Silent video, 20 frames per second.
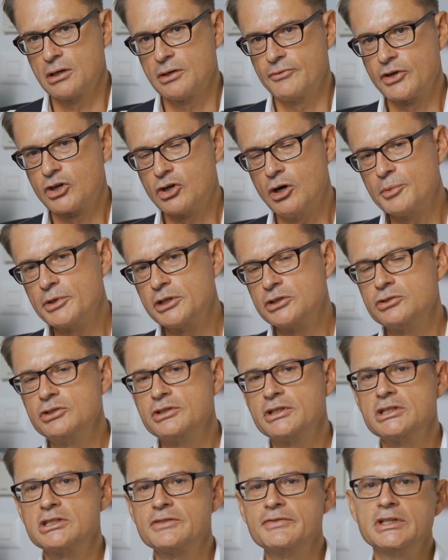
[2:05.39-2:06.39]
Wir kommen
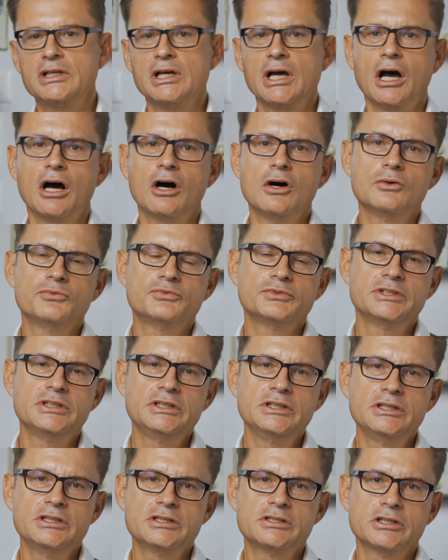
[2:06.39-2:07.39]
natürlich jetzt wieder auf
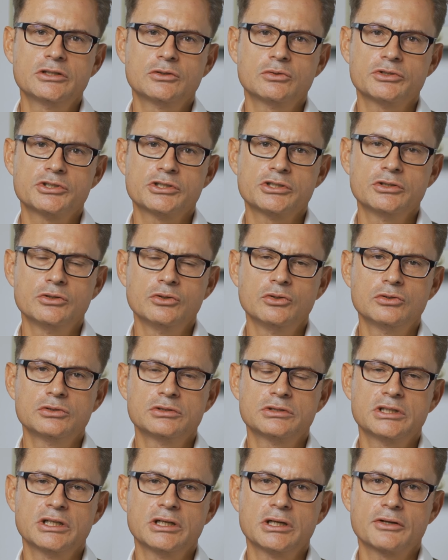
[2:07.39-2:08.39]
die
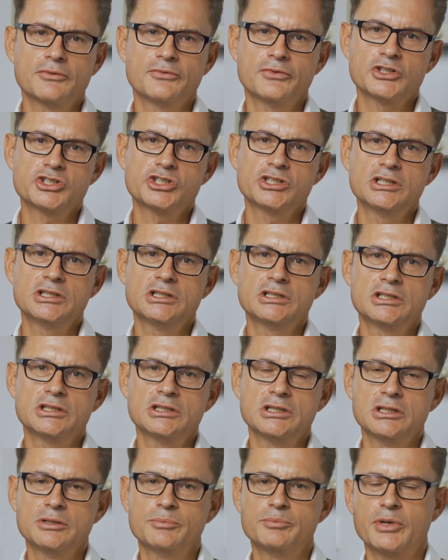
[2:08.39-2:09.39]
Situation der verschiedenen
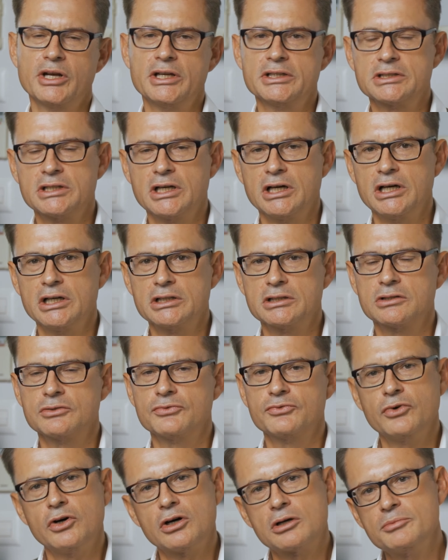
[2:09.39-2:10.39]

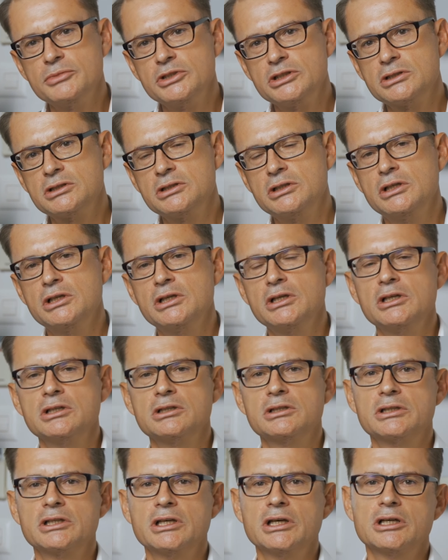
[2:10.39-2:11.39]
Implantatformen,
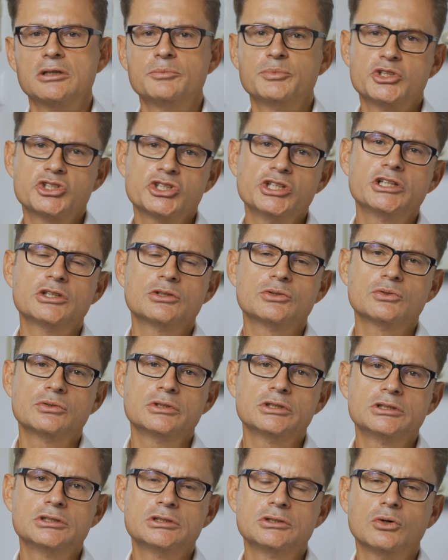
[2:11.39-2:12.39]
der
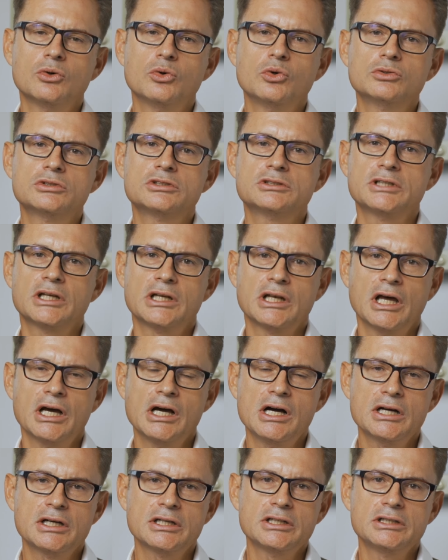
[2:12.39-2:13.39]
Beschichtungen und der
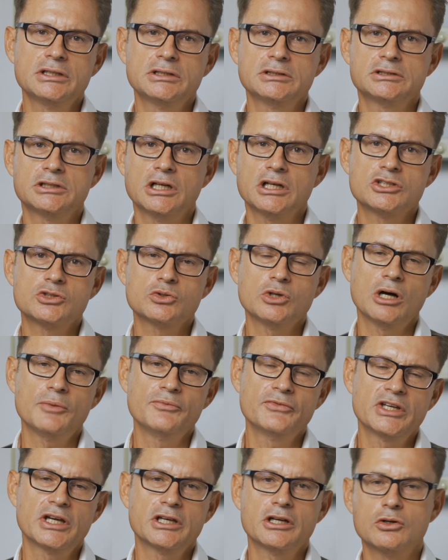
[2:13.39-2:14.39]
Lage. Dazu
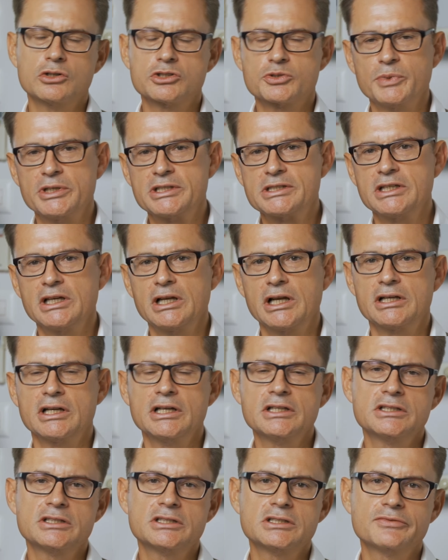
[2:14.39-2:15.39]
haben wir ja auch speziell ein
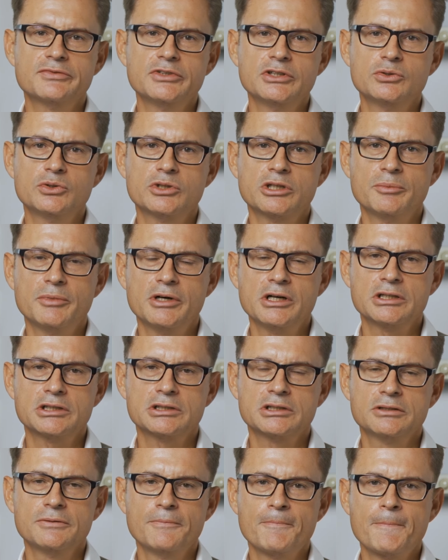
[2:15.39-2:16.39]
anderes Video gemacht.